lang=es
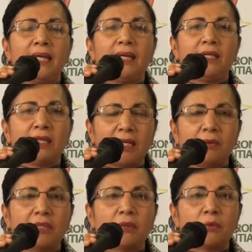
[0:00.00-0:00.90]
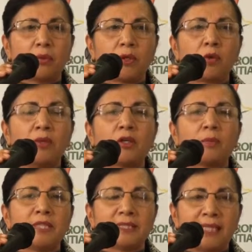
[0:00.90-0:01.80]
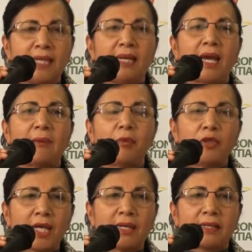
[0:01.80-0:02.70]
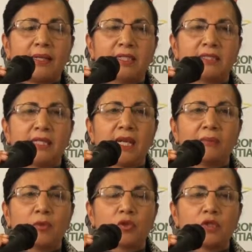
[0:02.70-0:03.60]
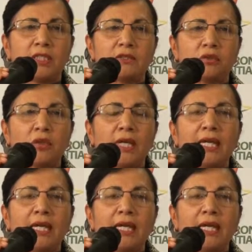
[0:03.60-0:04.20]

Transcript: eh, eh, eh, comencé a apoyar en este gran proceso,